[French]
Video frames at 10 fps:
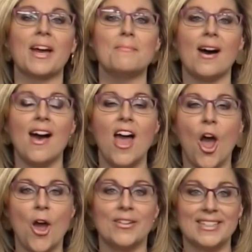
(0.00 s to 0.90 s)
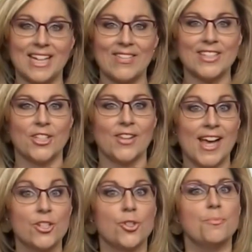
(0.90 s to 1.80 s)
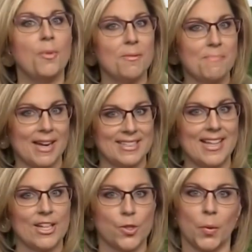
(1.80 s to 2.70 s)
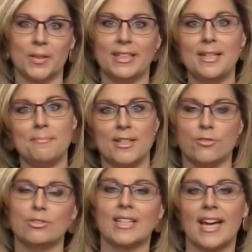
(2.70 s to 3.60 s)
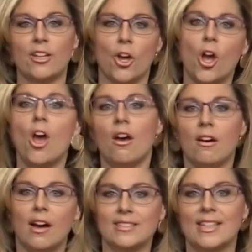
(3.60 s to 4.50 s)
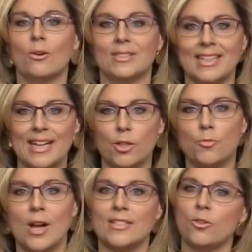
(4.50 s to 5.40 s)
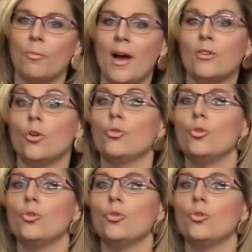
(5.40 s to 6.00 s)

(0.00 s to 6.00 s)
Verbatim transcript: vraiment euh, des averses de neige une bonne partie de la journée. Mais je vous dirais que, en ce qui concerne l'accumulation, on parle de